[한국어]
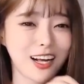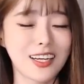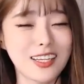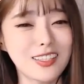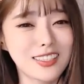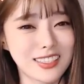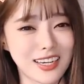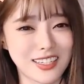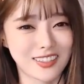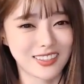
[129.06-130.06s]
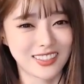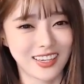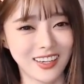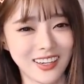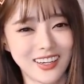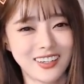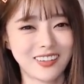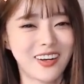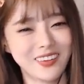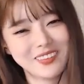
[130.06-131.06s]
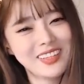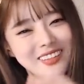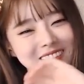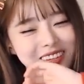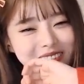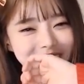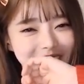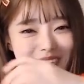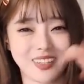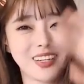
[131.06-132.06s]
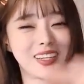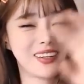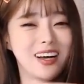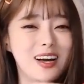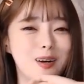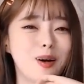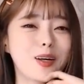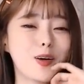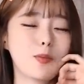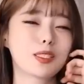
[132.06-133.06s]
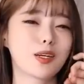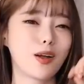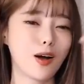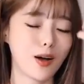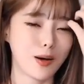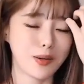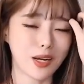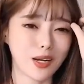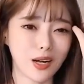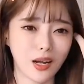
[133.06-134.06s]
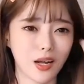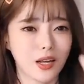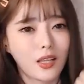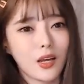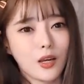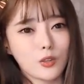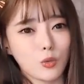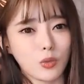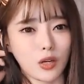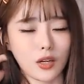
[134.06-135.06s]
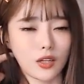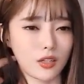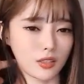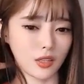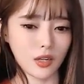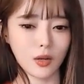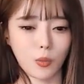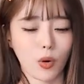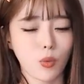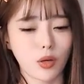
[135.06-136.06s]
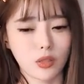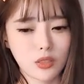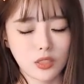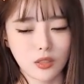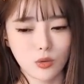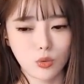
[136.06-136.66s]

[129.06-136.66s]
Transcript: 약간 이런 스타일이거든요 우리 엄마 엄마는 우리 엄마는 막 그렇게 황희 엄마처럼 약간 좀 약간 뭐라고 해야 되지?